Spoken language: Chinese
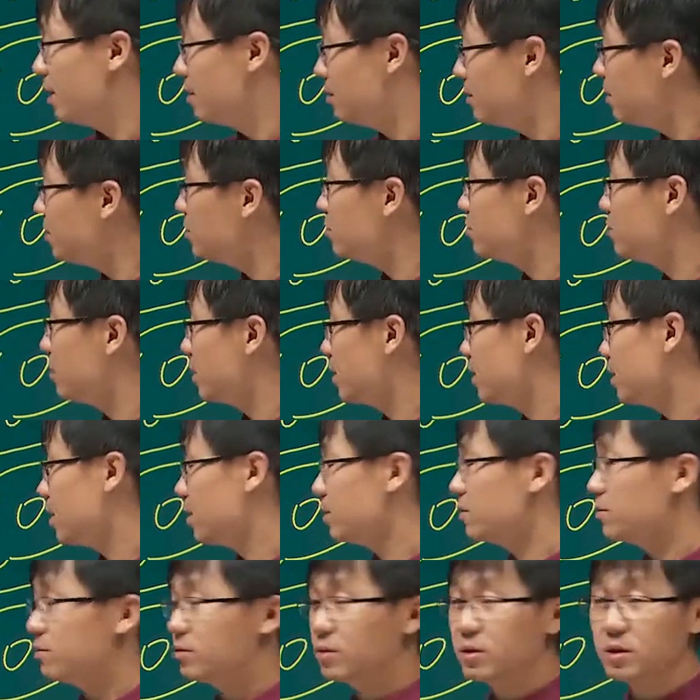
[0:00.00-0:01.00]
没有约定
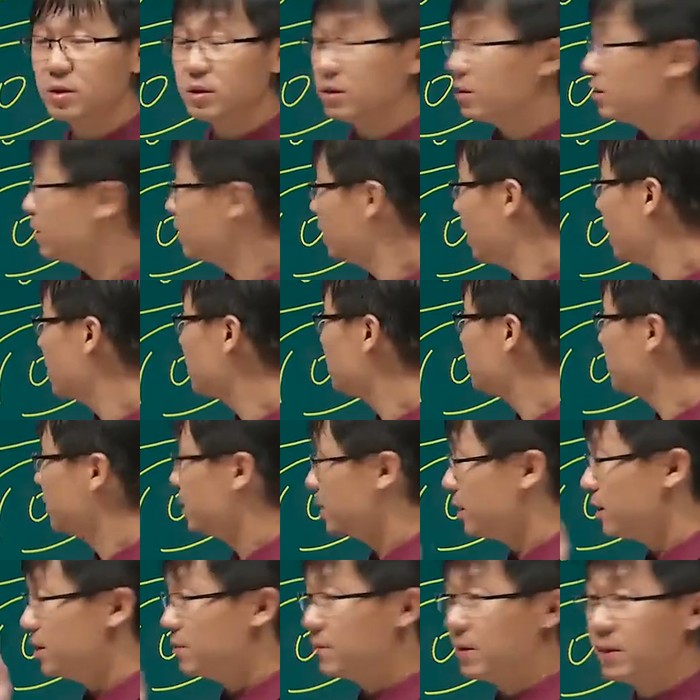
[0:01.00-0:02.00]
的，就是按照比
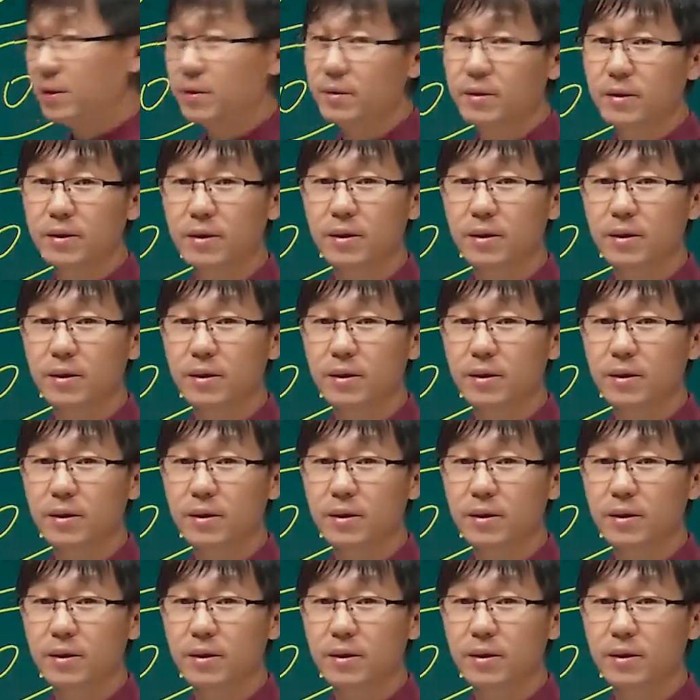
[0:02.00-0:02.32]
例呗。